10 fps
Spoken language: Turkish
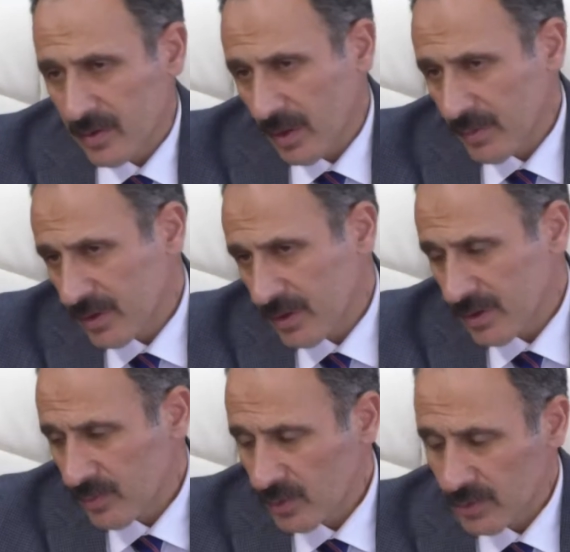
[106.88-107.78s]
tabii
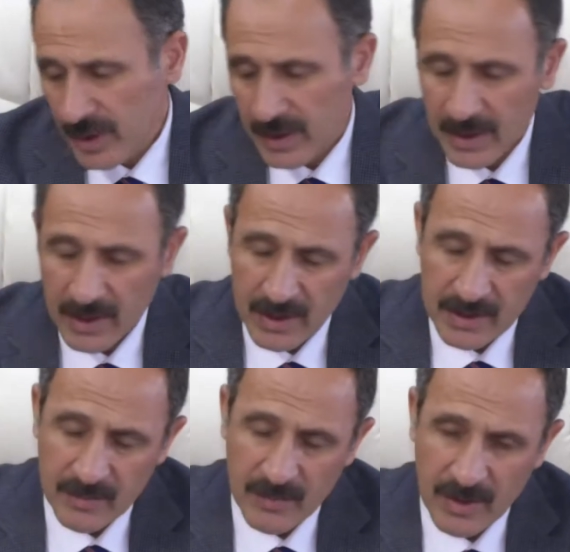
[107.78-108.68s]
ki bu diğer
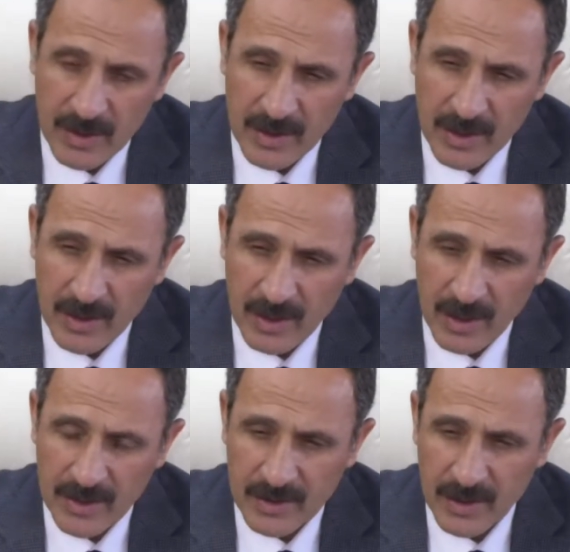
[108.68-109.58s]
yerleşimlere ilgili de
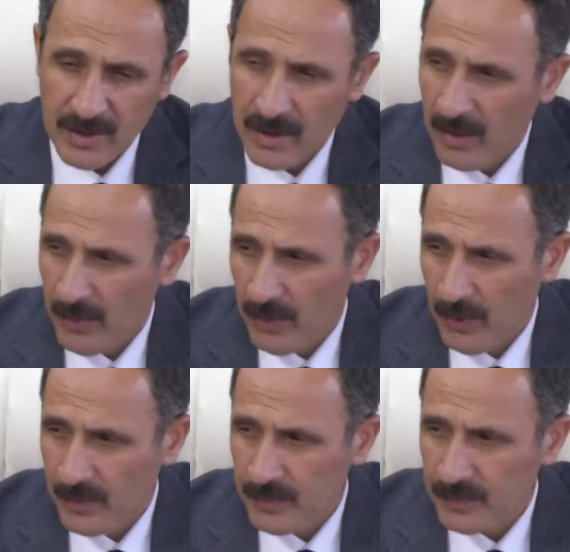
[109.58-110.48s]
kayıtlar devam ediyor.